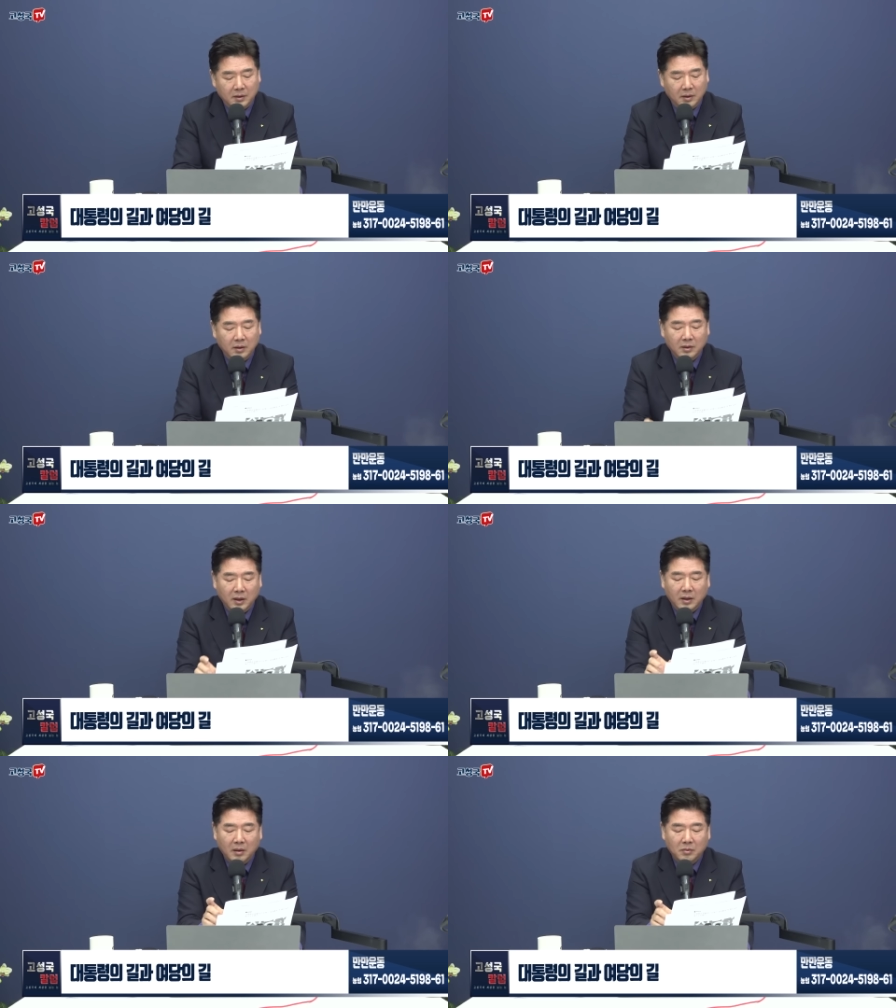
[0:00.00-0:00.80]
이런
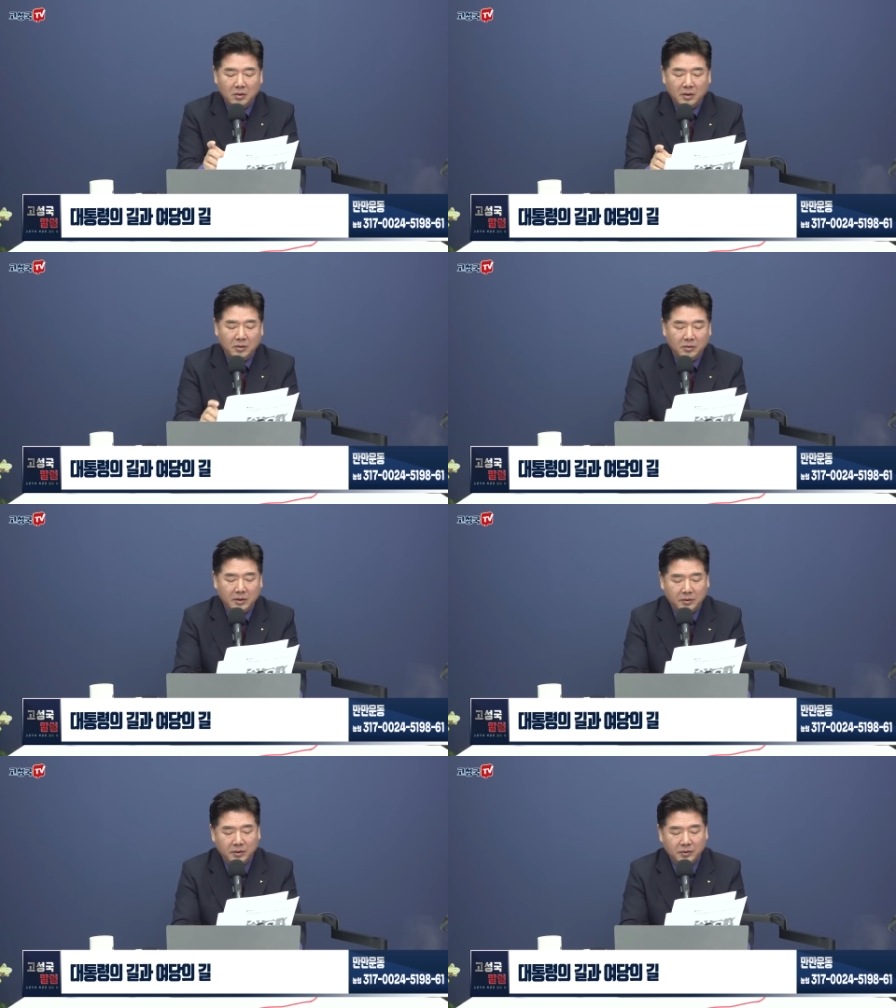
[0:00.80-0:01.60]
이 대목을
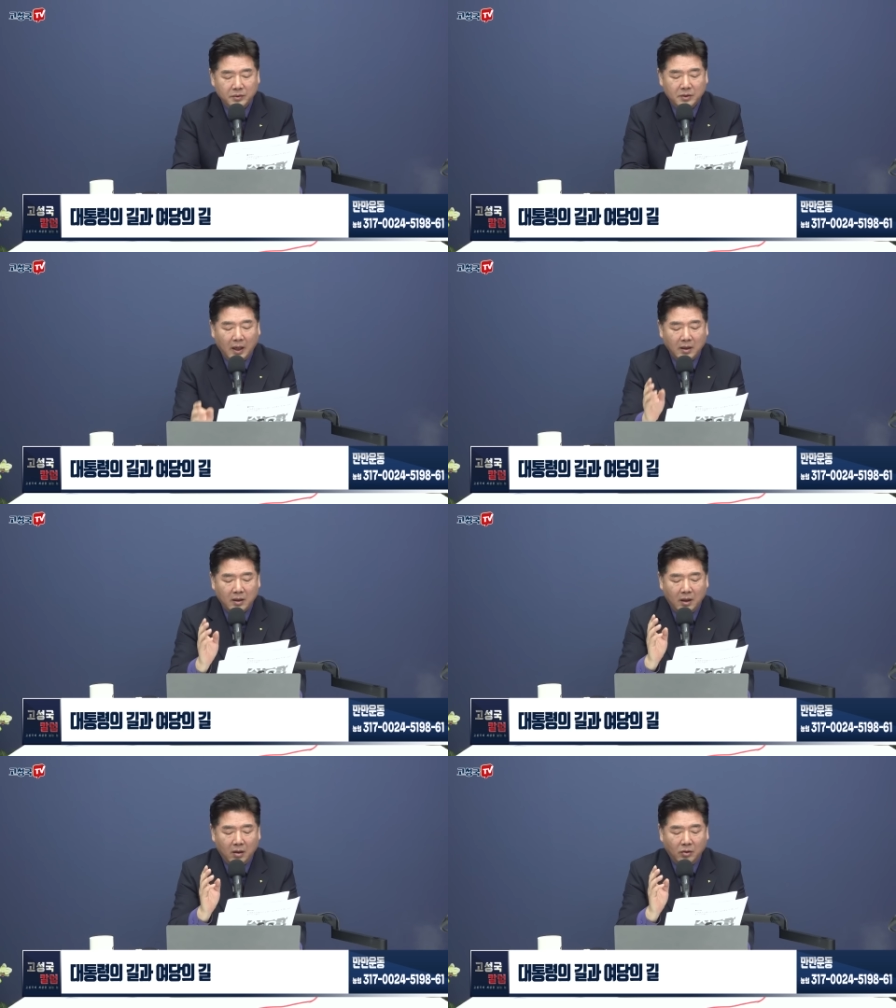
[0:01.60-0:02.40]
인용을 했어요.
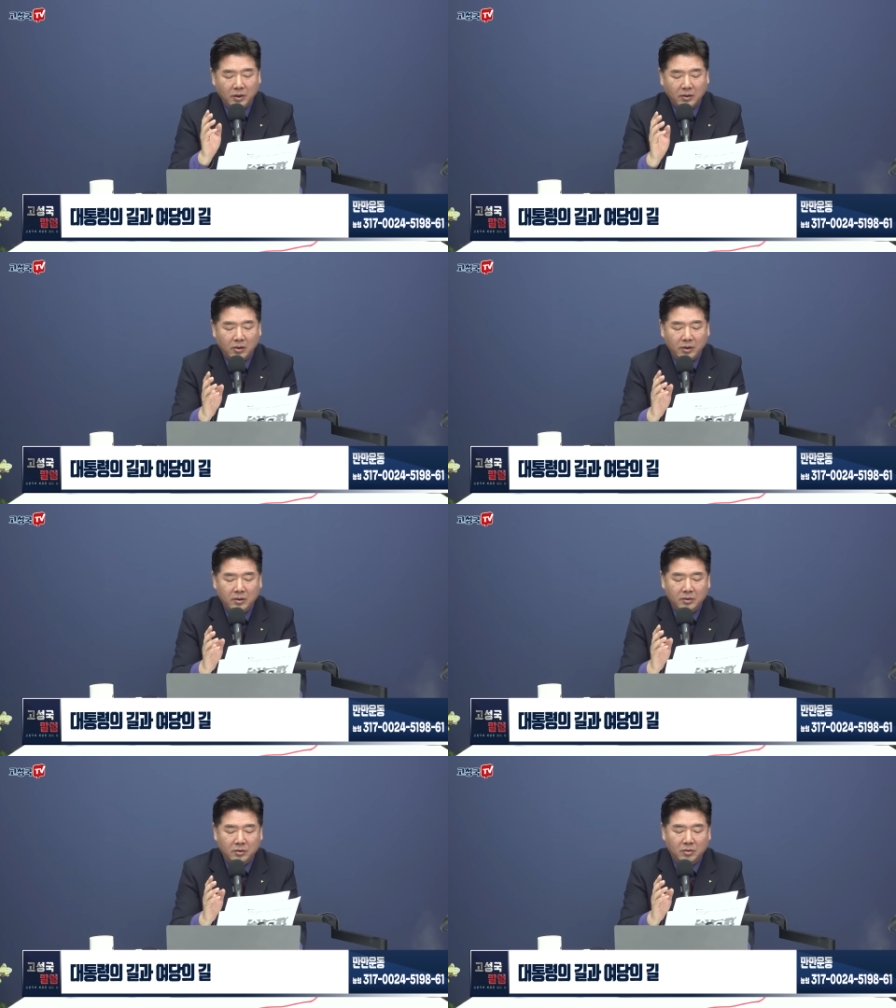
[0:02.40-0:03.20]
자기가 어디 서
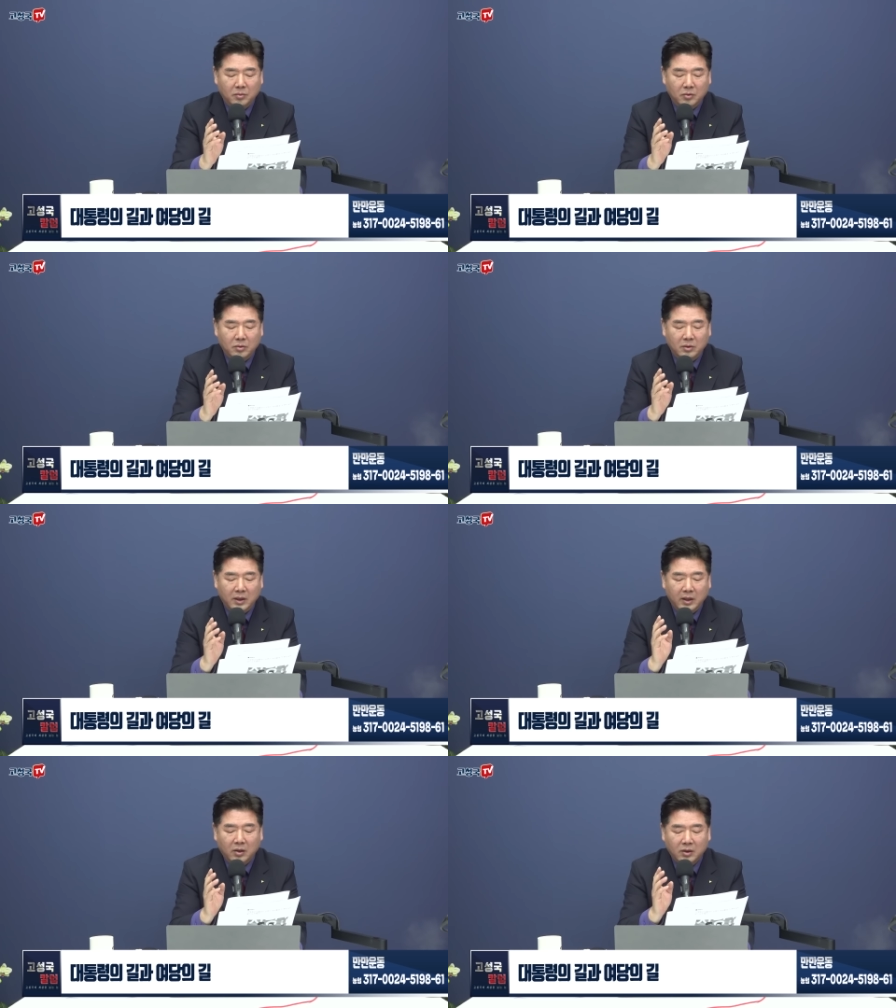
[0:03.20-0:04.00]
있는지도
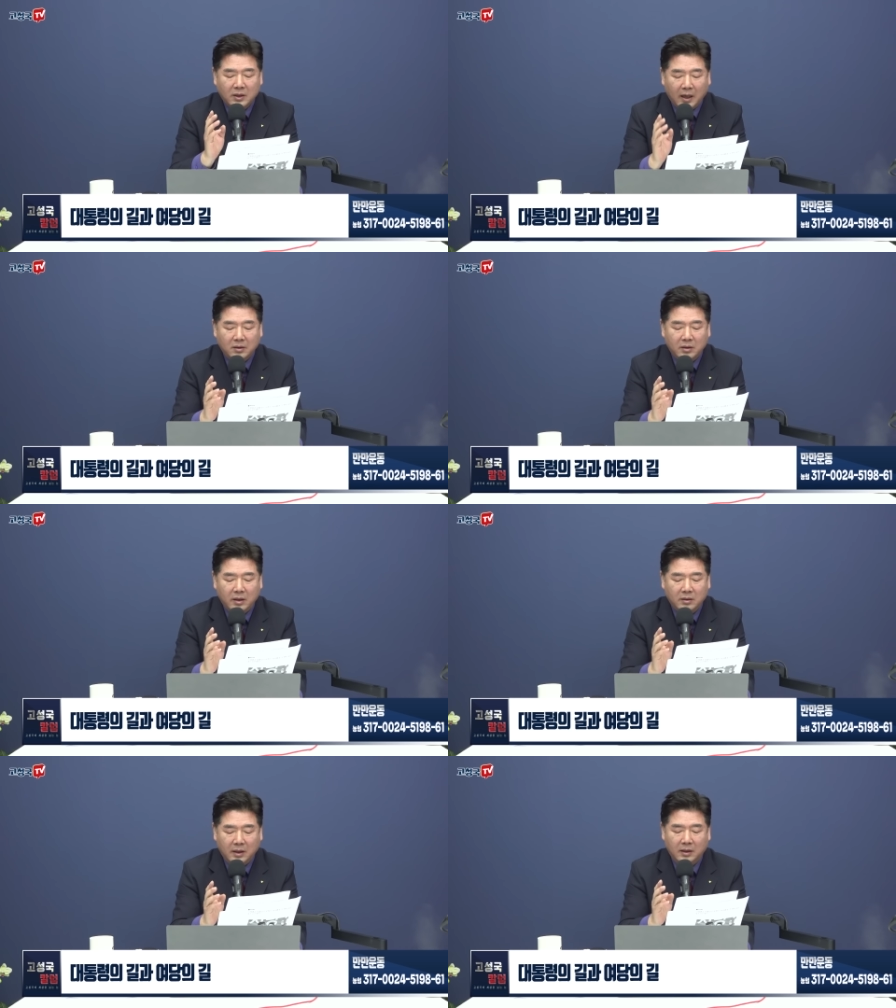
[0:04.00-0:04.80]
모르는 이런 자들에
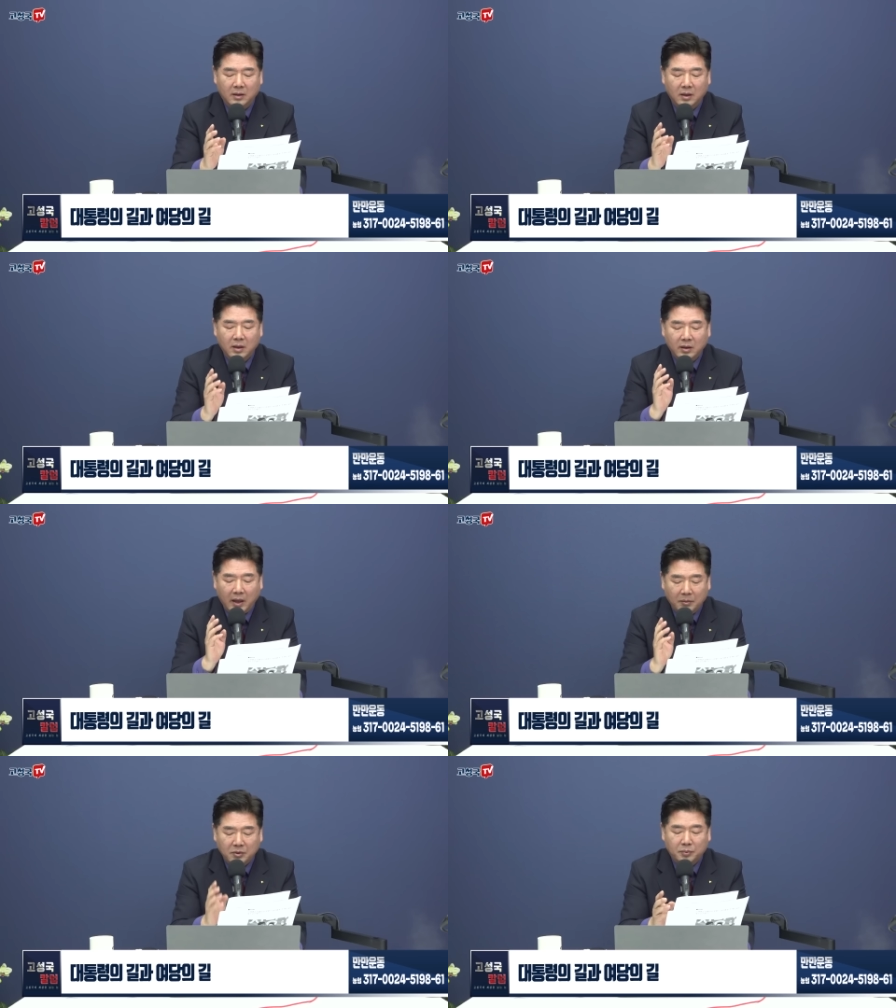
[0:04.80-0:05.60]
의한
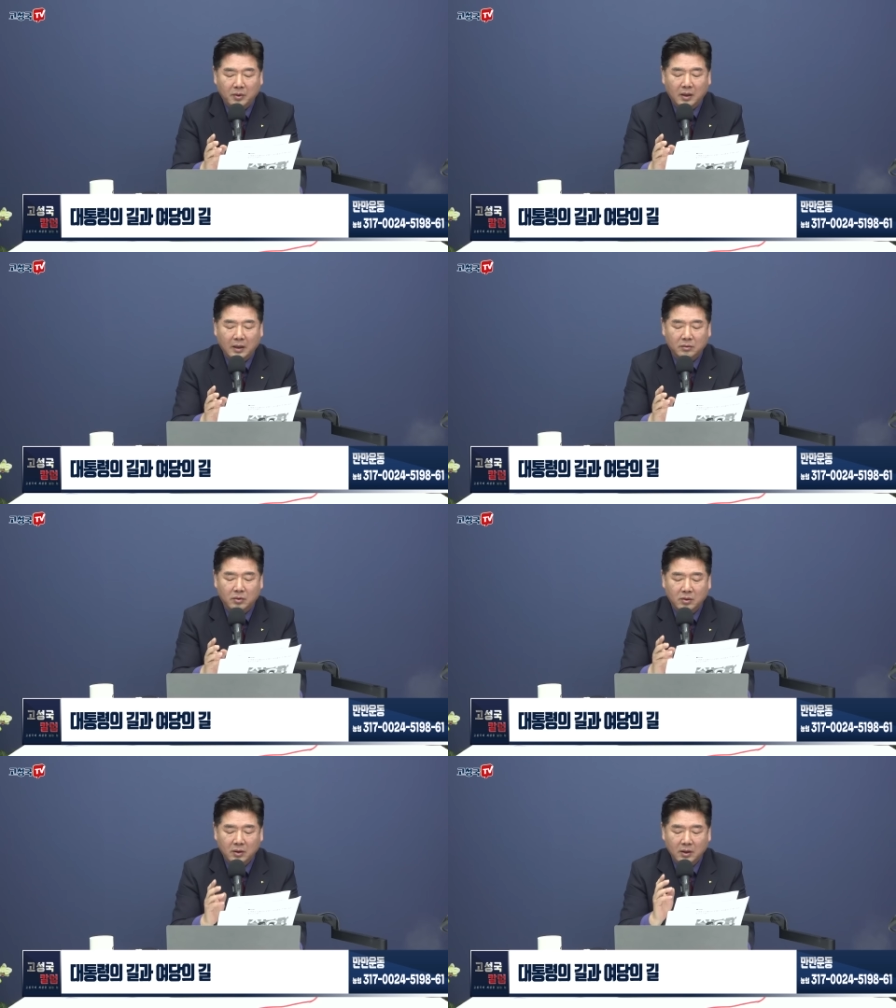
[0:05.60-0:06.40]
내부
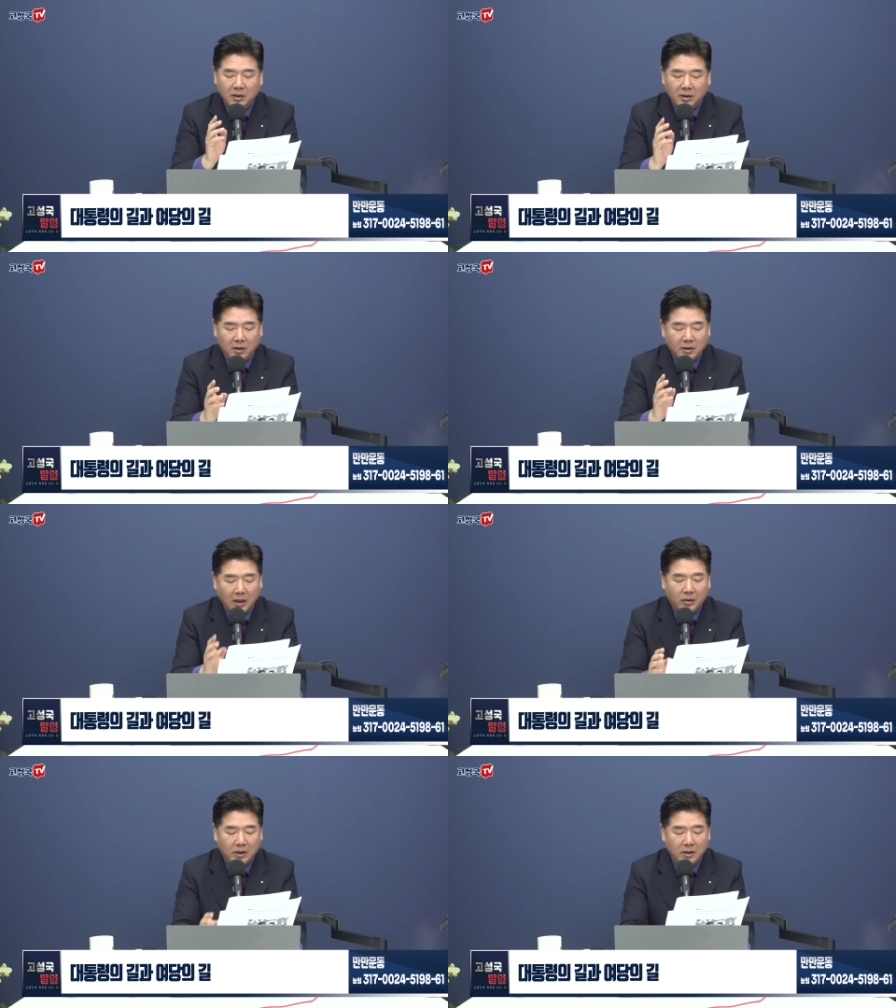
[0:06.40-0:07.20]
분란으로 이
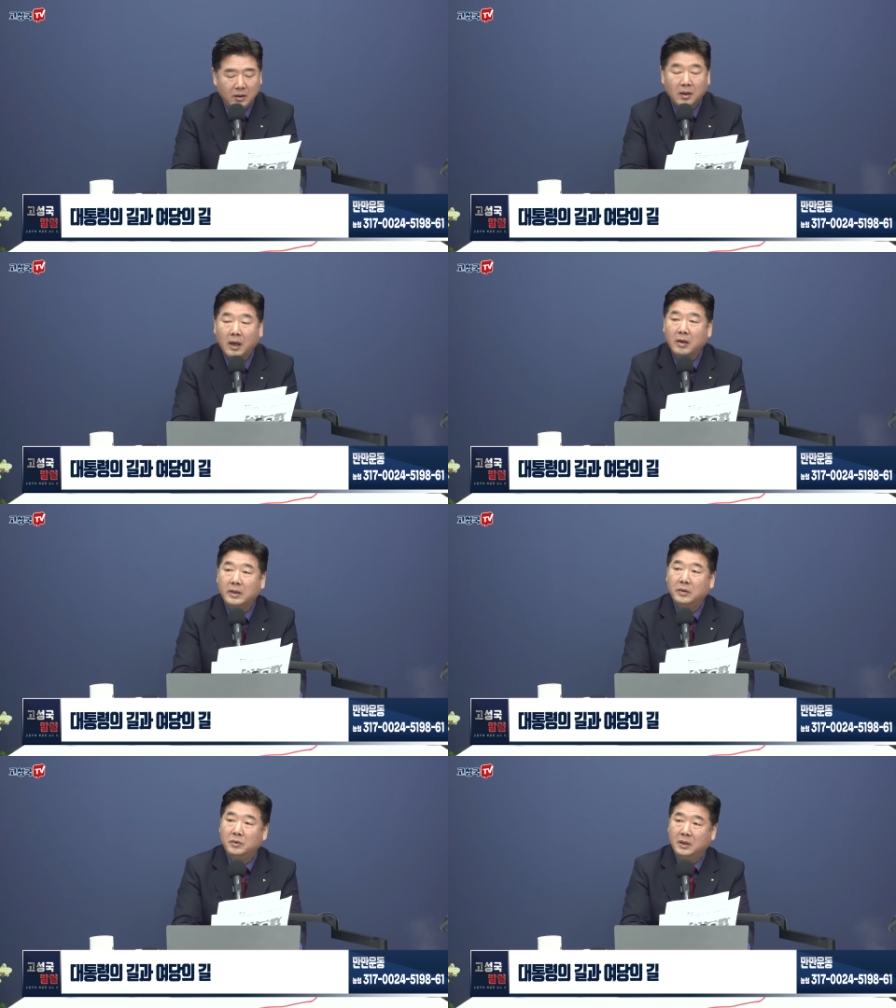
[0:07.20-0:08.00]
상황이
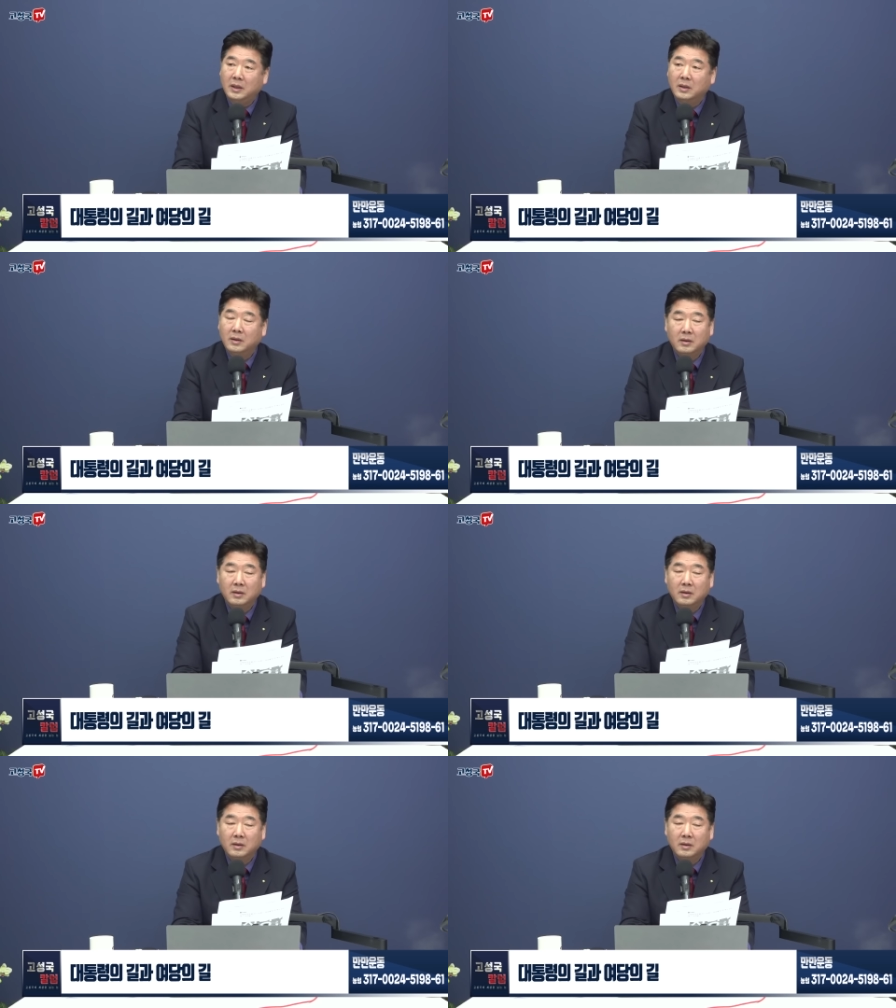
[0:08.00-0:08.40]
악화되고 있다.